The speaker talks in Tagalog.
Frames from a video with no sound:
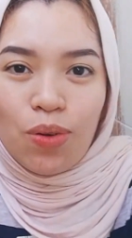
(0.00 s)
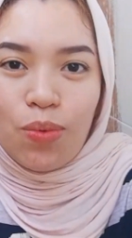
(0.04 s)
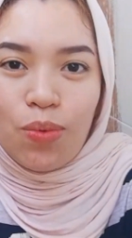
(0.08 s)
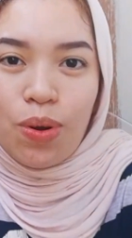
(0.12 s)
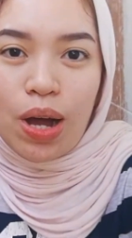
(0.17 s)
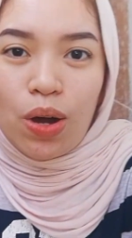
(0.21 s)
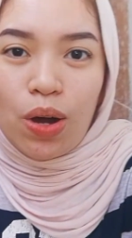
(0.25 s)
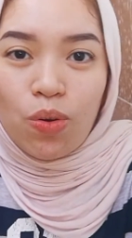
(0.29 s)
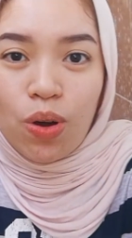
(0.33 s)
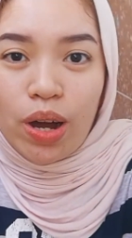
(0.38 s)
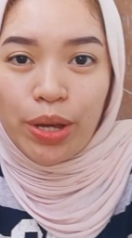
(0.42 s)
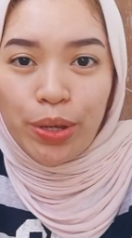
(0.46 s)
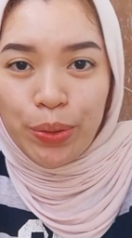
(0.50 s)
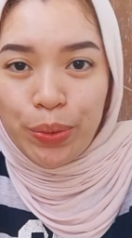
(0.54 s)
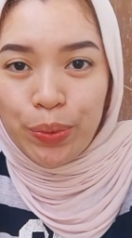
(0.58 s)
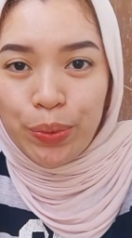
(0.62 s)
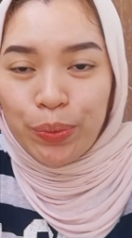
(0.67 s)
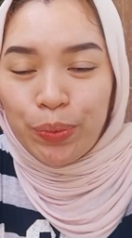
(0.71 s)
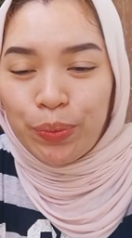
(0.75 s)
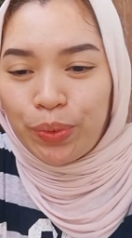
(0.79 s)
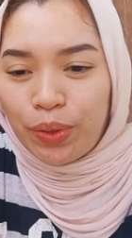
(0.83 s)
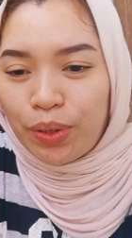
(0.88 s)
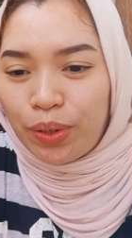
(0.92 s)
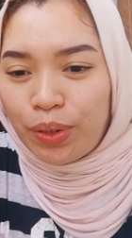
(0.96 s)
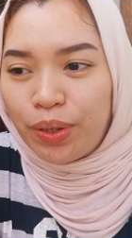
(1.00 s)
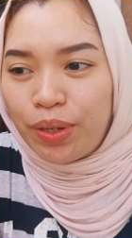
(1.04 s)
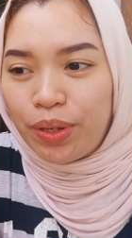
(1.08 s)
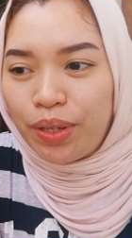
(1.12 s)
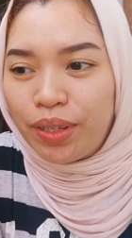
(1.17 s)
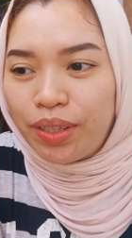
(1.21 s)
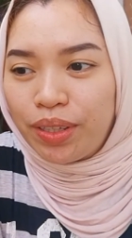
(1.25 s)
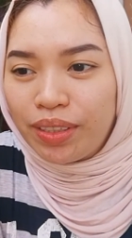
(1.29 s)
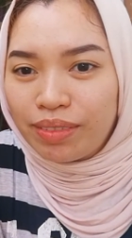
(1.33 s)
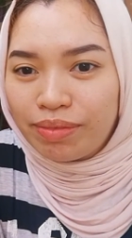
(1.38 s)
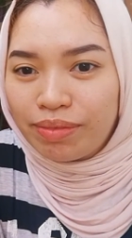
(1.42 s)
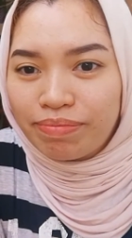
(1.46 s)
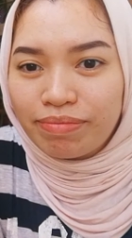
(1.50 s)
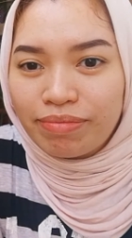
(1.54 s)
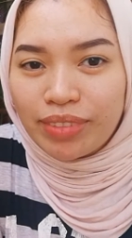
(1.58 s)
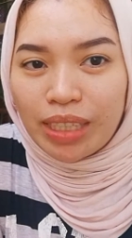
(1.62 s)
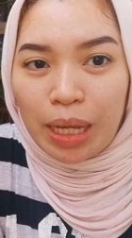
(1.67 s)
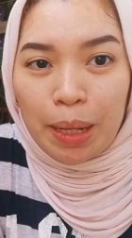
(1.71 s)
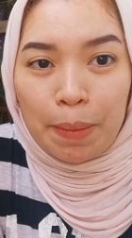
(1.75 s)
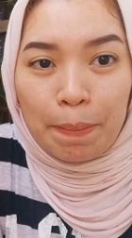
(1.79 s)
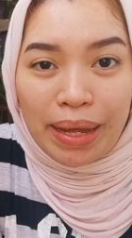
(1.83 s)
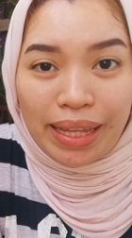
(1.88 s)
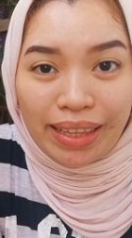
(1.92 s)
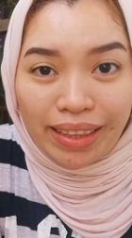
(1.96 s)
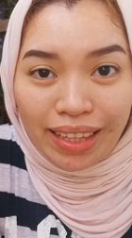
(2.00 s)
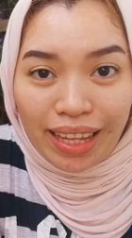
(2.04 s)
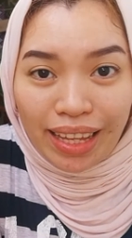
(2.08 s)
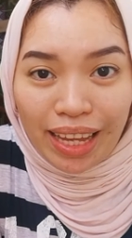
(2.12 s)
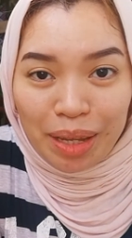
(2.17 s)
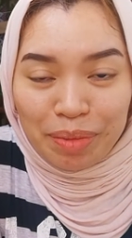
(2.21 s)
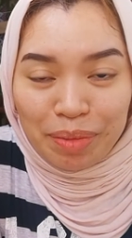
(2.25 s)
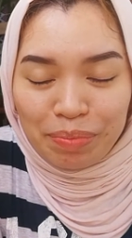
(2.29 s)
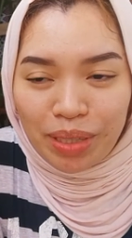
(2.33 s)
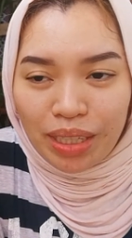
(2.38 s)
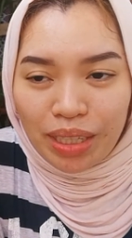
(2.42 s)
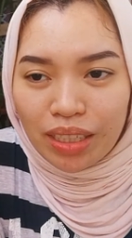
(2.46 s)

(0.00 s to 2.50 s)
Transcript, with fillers: ko ngayong pandemic.